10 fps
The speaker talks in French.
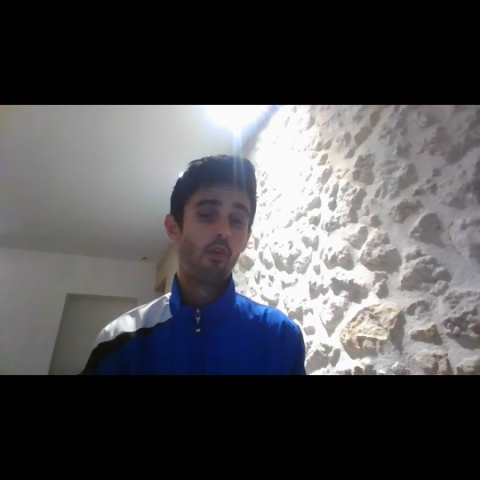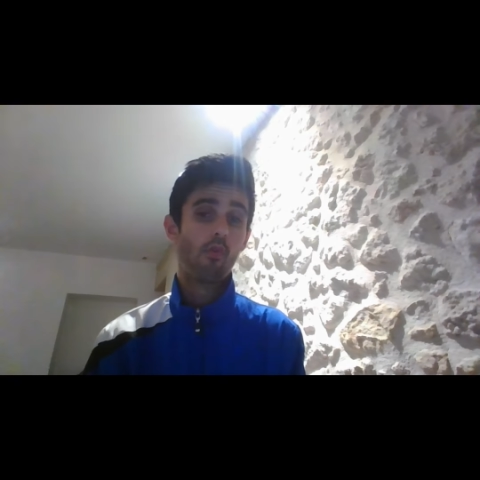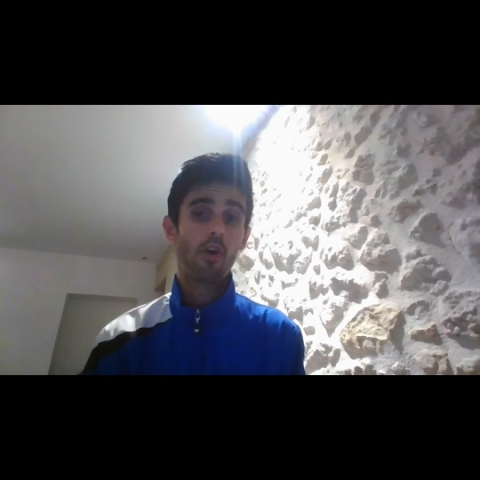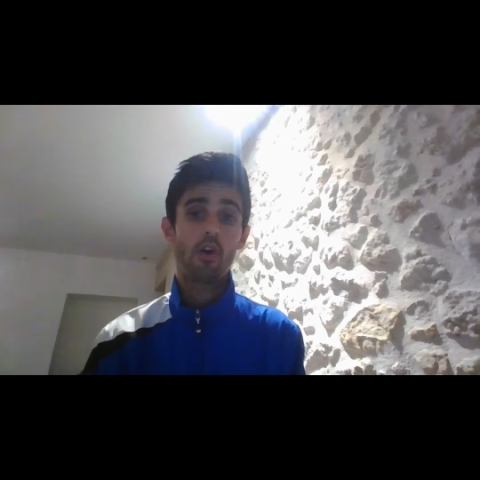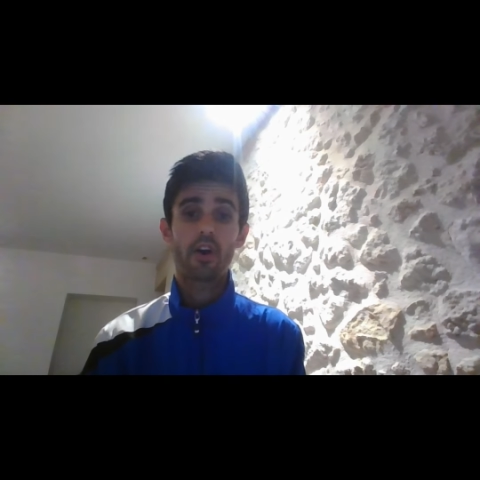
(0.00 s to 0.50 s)

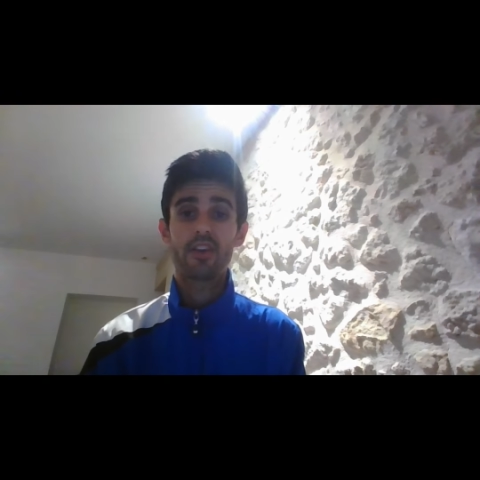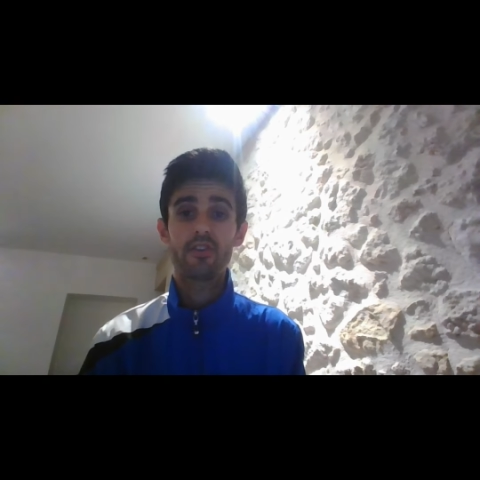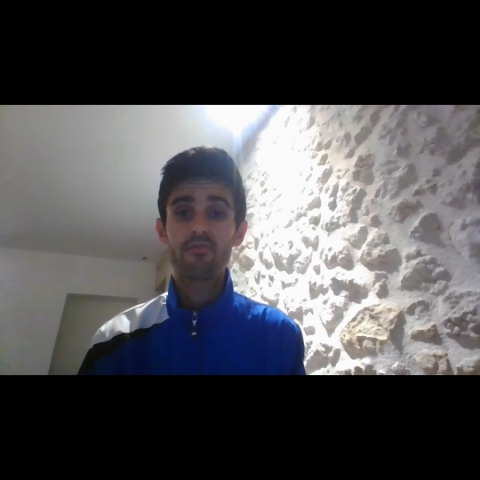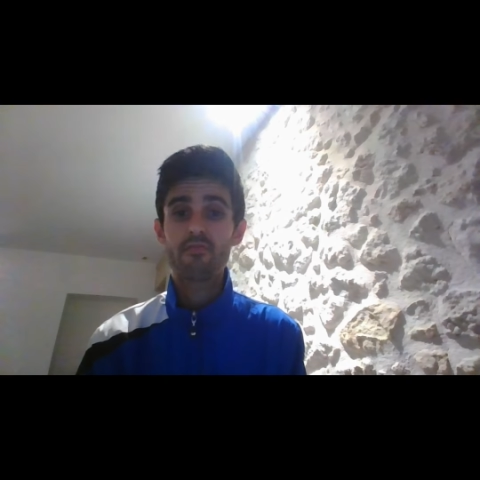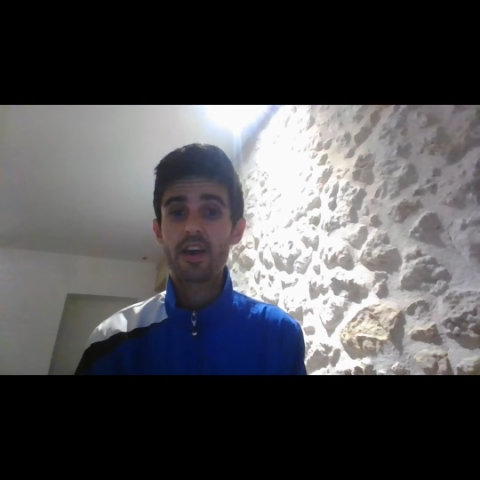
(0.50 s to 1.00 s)
Ou alors
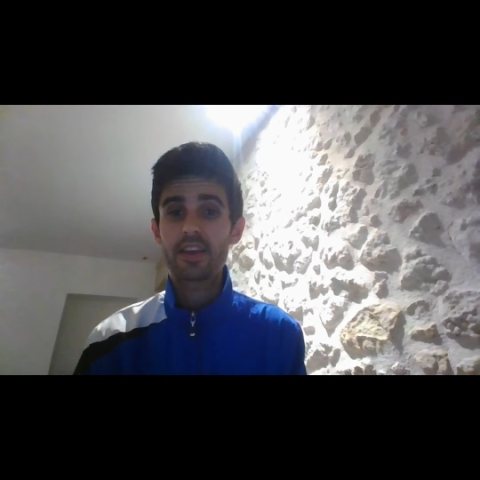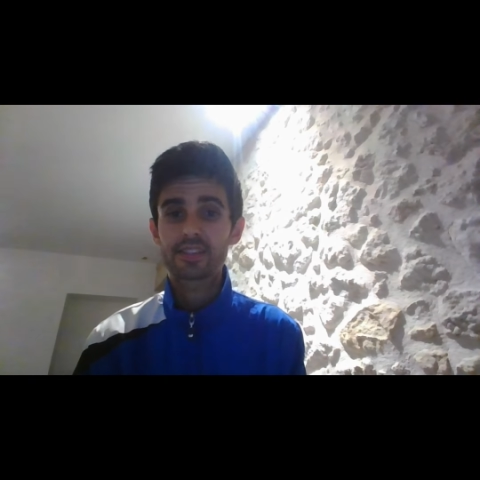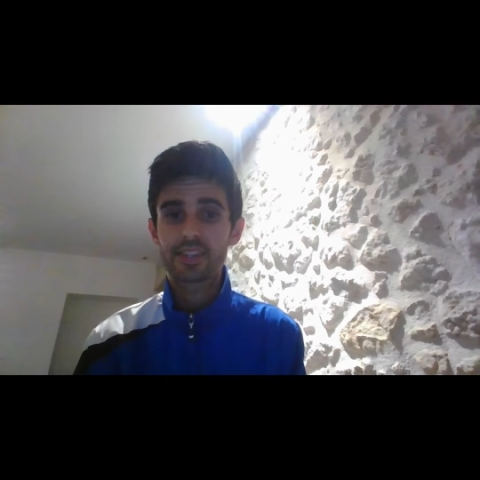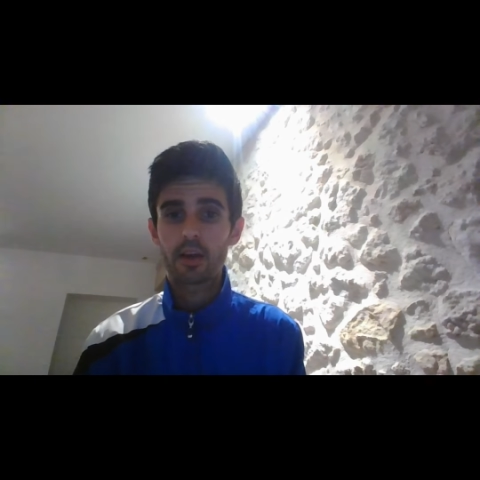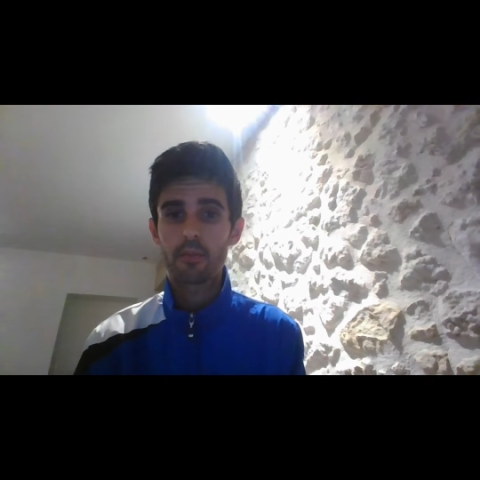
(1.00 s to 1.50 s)
un,
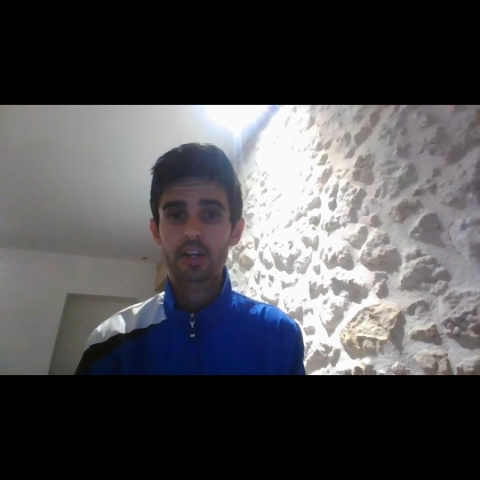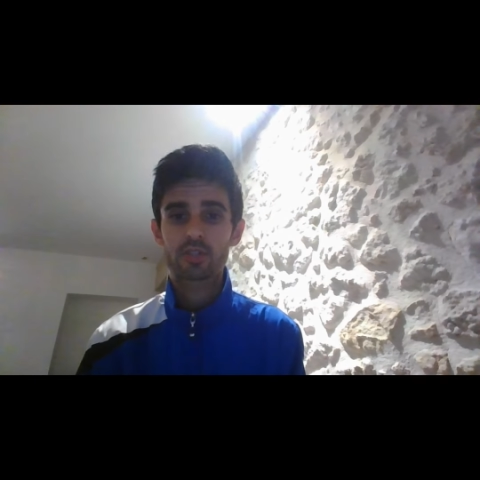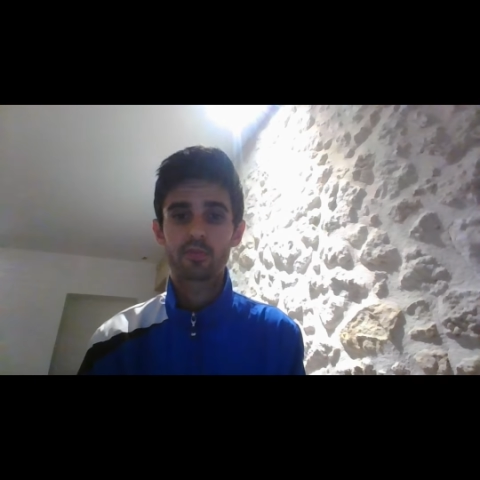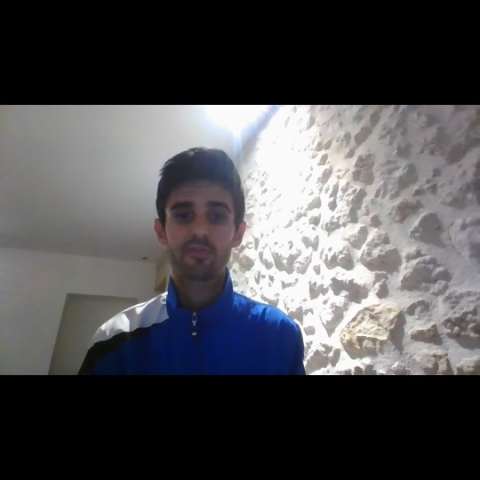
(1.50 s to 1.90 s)
excellent match,